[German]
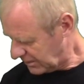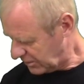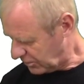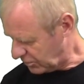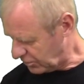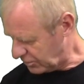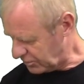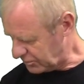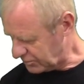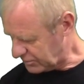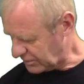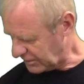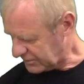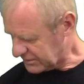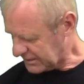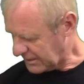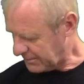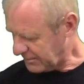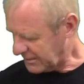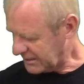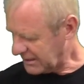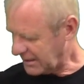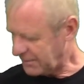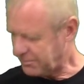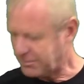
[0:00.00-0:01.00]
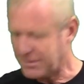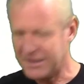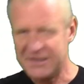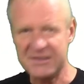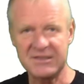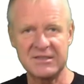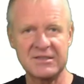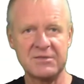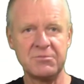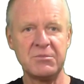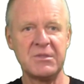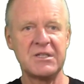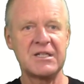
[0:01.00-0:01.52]
Und das kann man am
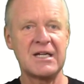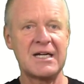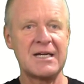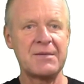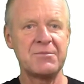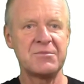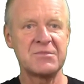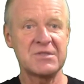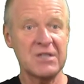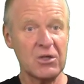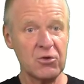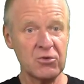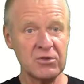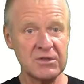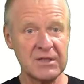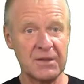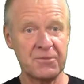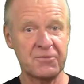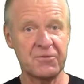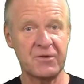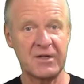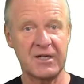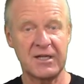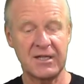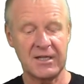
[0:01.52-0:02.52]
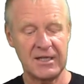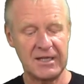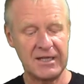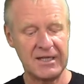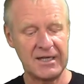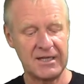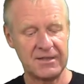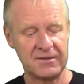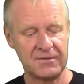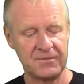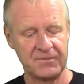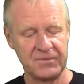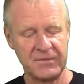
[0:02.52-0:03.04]
besten mit einem Saugnapf
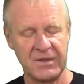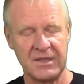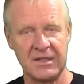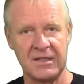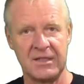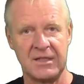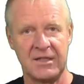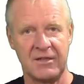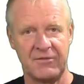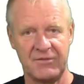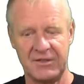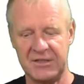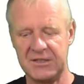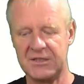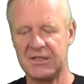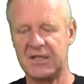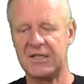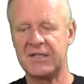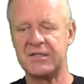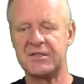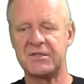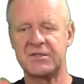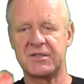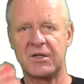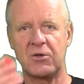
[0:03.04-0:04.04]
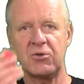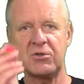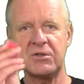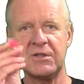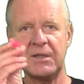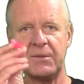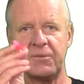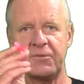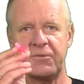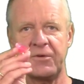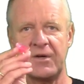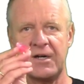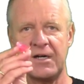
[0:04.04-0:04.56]
erklären. Wenn ich einen
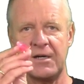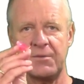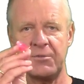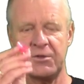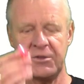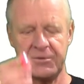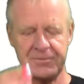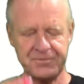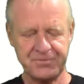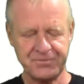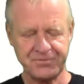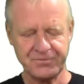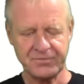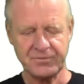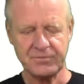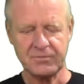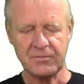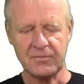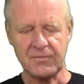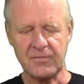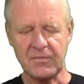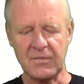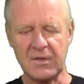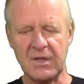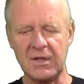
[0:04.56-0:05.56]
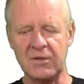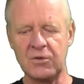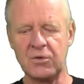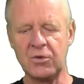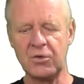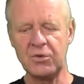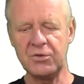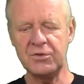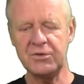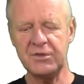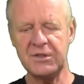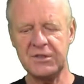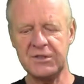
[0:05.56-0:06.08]
Saugnapf habe
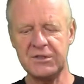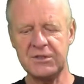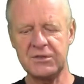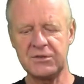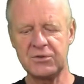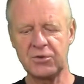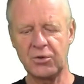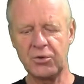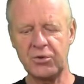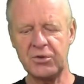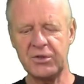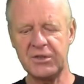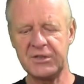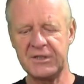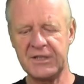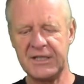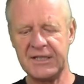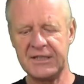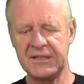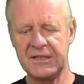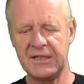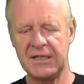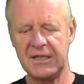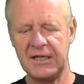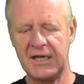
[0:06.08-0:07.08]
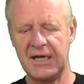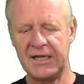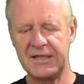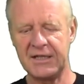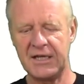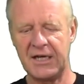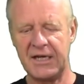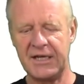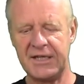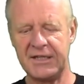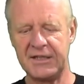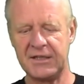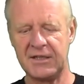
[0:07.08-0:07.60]
und ich drücke den
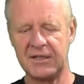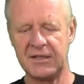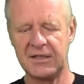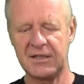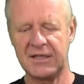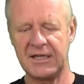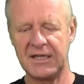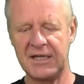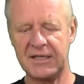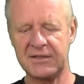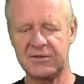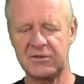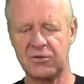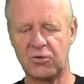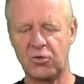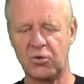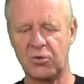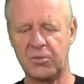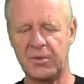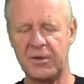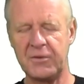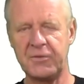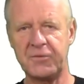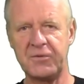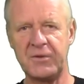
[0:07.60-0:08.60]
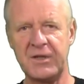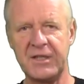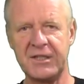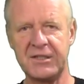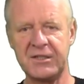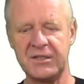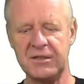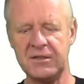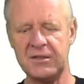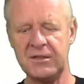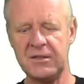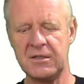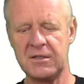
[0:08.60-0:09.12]
an eine glatte
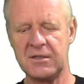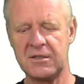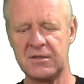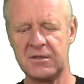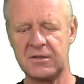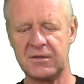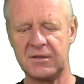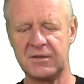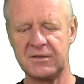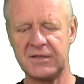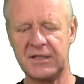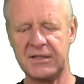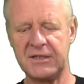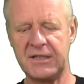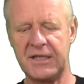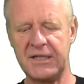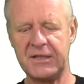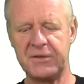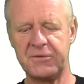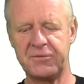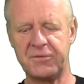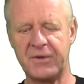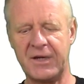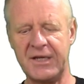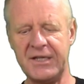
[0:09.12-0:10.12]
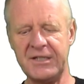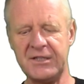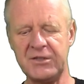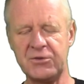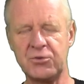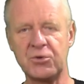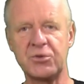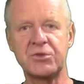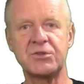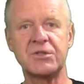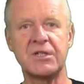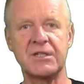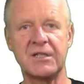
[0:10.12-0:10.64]
Oberfläche, dann entweicht
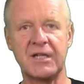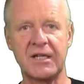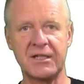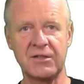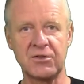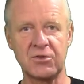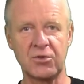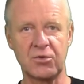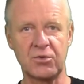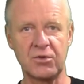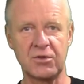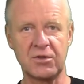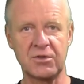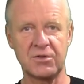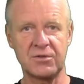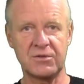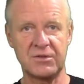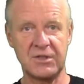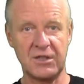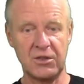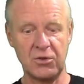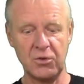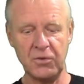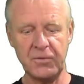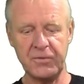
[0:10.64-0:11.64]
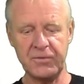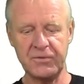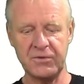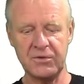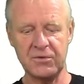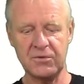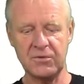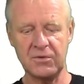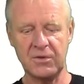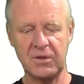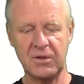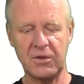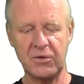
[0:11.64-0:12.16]
durch den Andruck die Luft
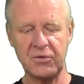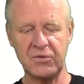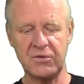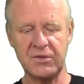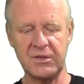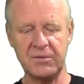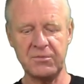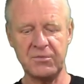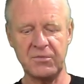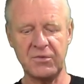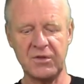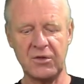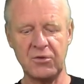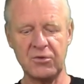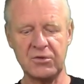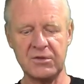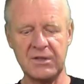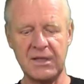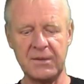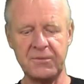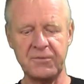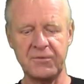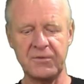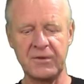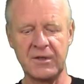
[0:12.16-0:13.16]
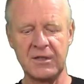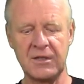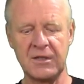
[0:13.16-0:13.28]
aus dem Saugnapf.